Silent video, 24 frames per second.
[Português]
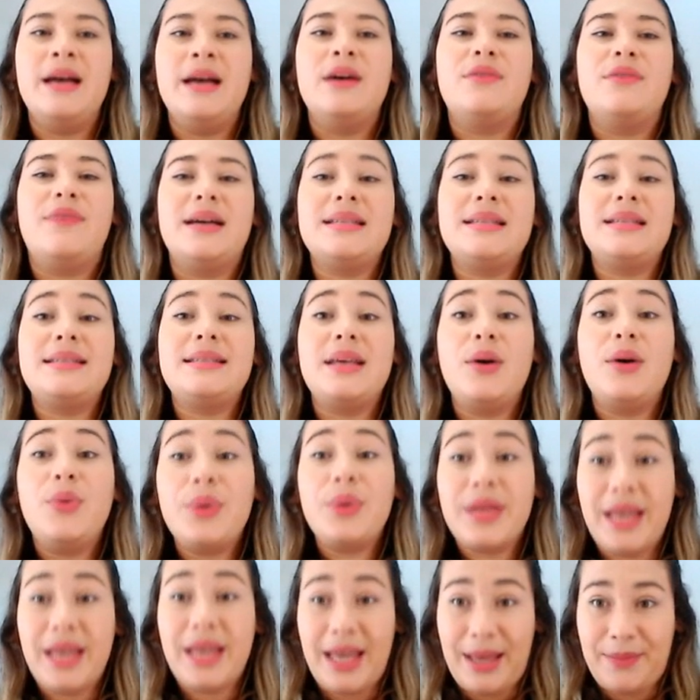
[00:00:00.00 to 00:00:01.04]
vai ser o
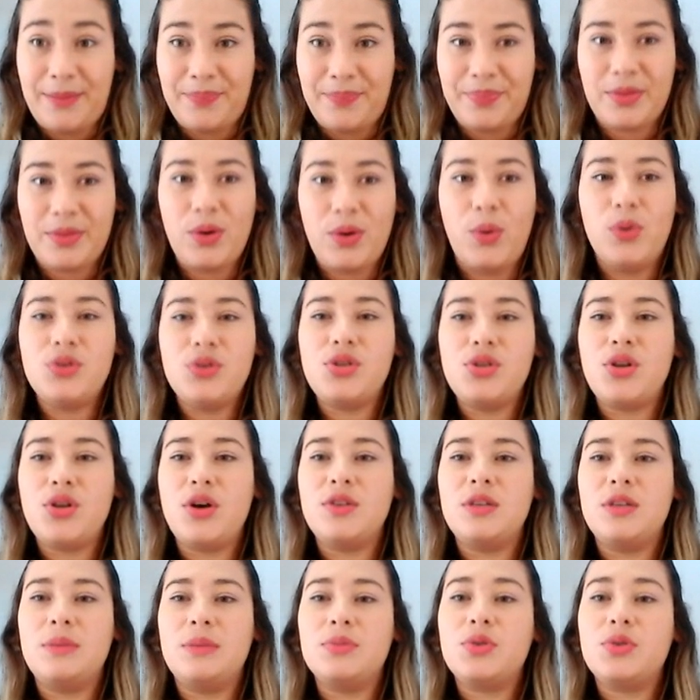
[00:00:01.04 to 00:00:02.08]
quê? Hoje
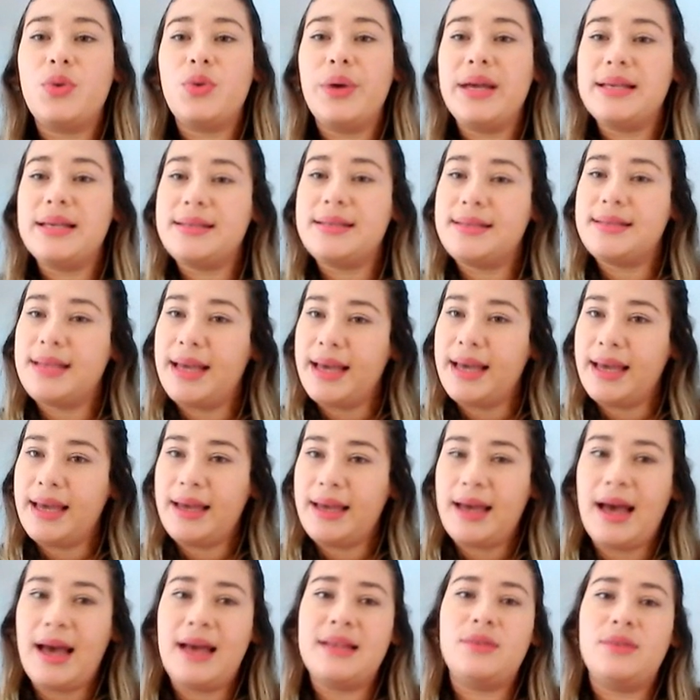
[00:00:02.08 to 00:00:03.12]
nós vamos
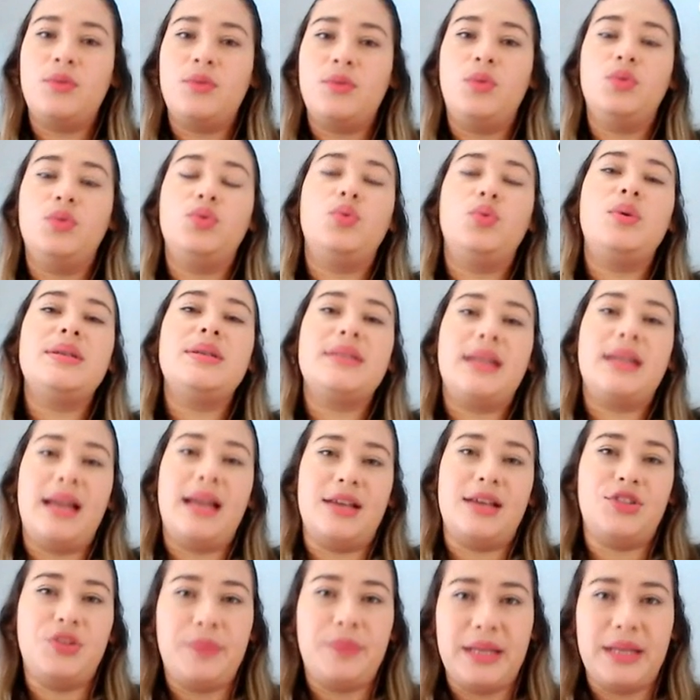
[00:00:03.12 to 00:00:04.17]
conhecer duas
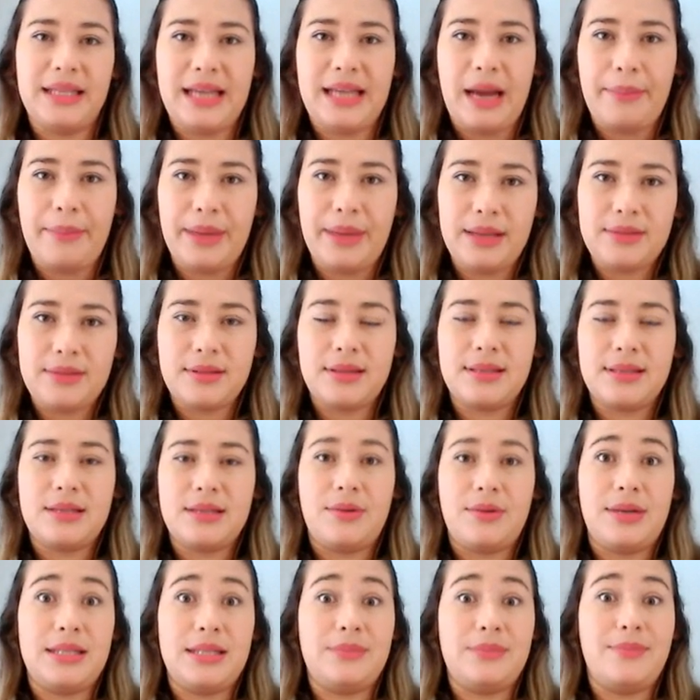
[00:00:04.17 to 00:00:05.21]
classes de medicamentos que
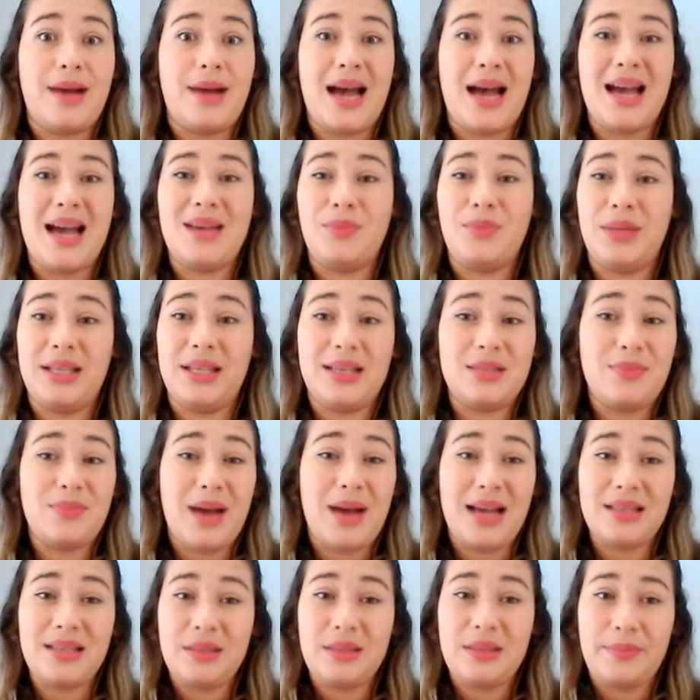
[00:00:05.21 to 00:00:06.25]
são as mais, uma das
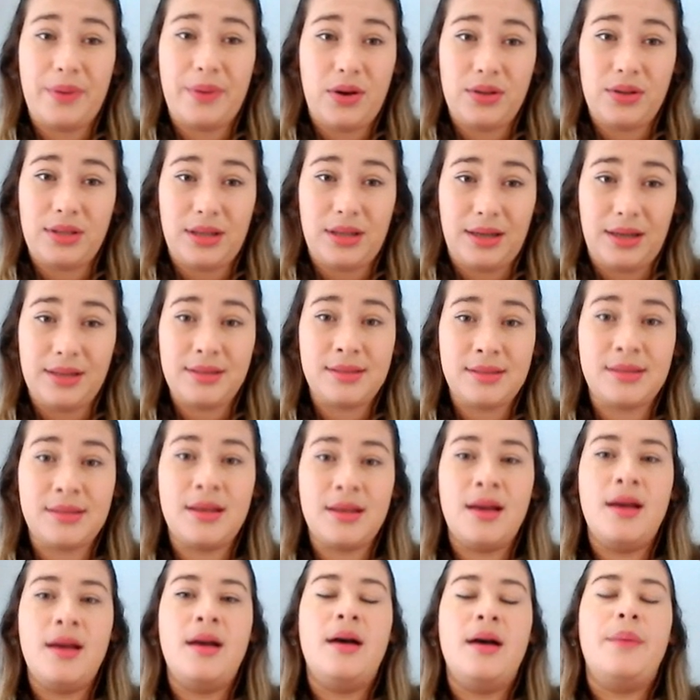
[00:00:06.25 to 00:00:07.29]
mais importantes
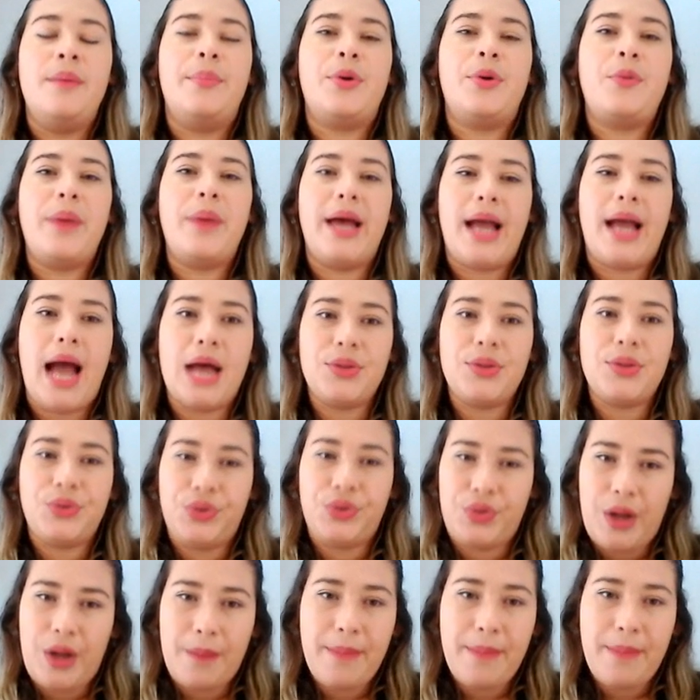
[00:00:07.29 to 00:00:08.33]
para o mercado
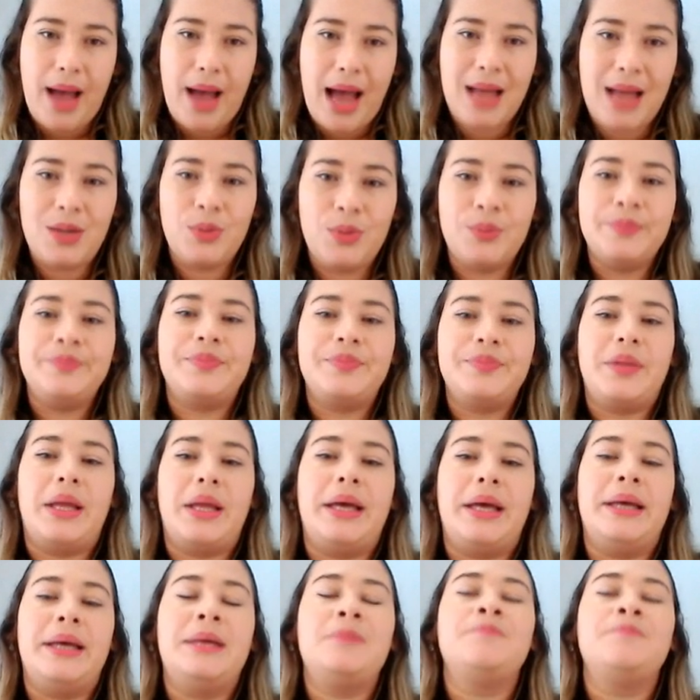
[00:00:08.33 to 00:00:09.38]
de trabalho,
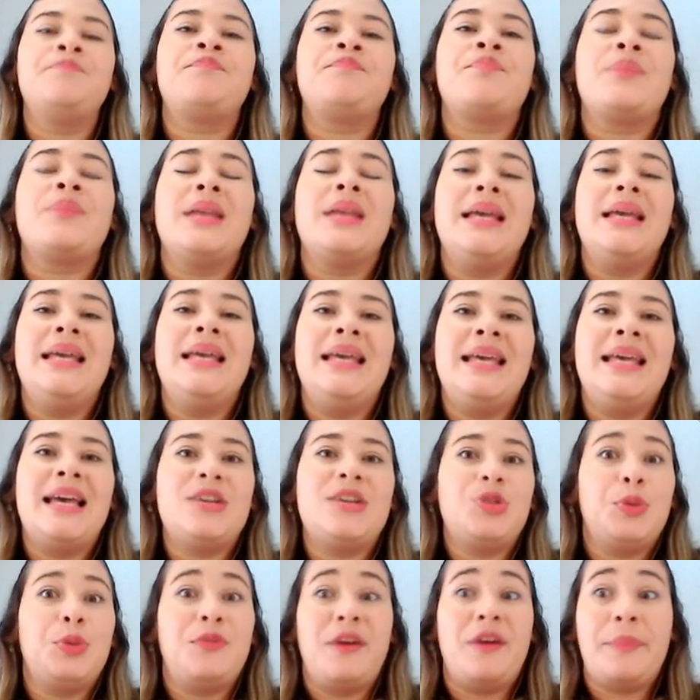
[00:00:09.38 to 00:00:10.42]
né? E a
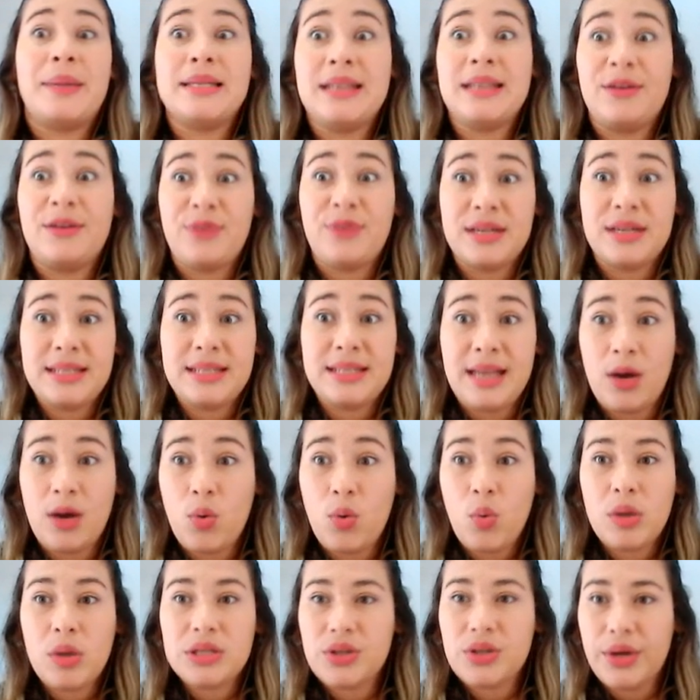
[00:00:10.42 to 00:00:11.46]
gente vai precisar fazer
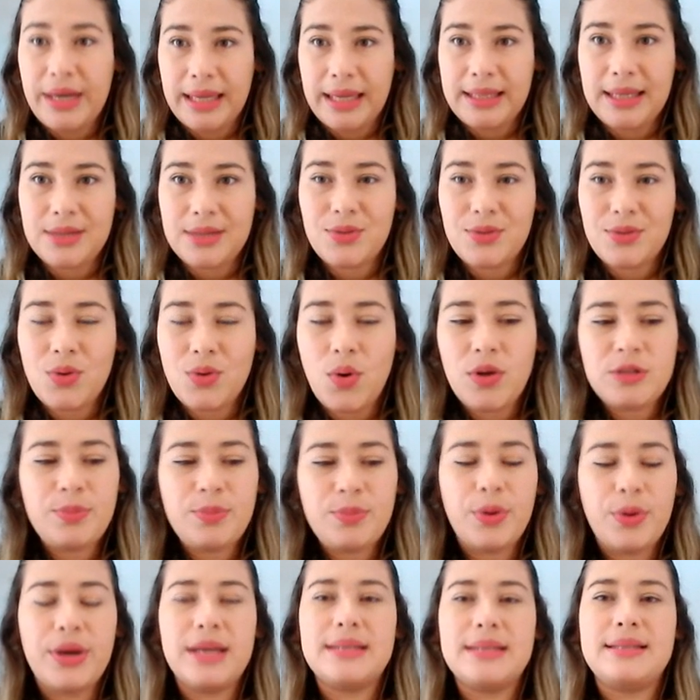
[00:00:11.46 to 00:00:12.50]
algumas orientações,
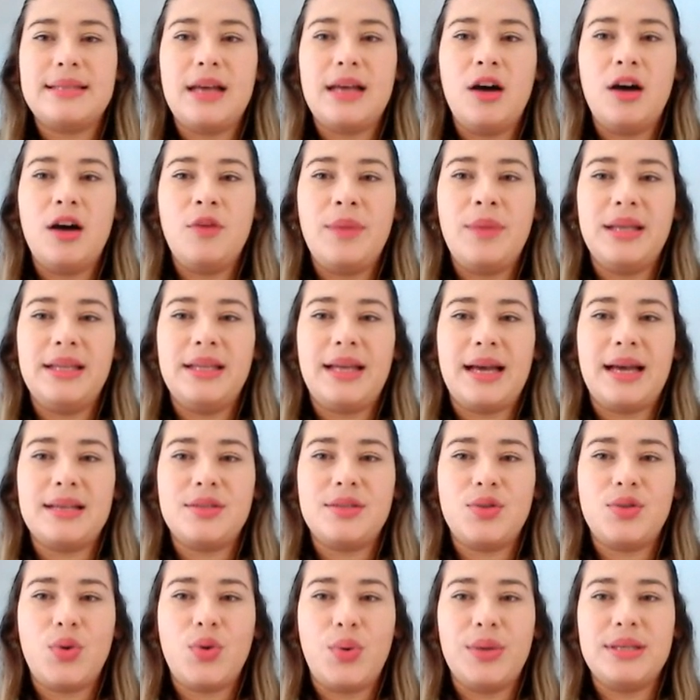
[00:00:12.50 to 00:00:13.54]
porque são
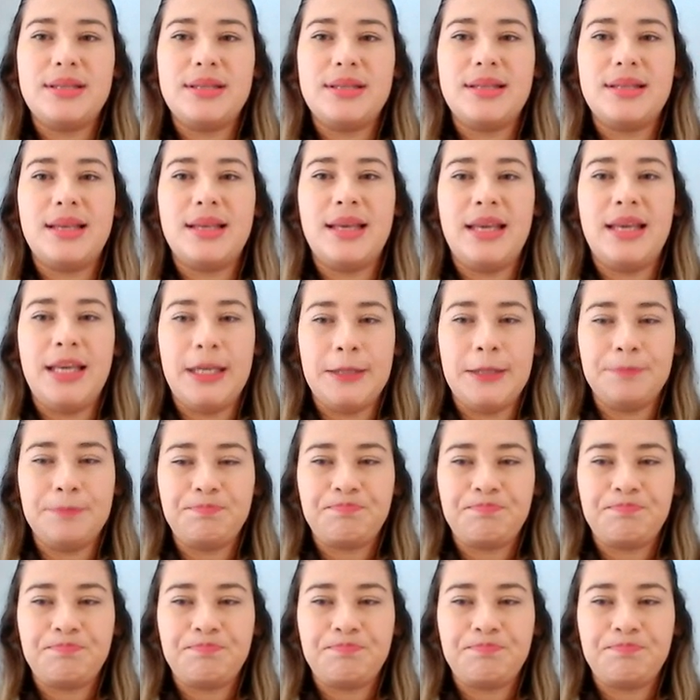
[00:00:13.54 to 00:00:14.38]
medicações que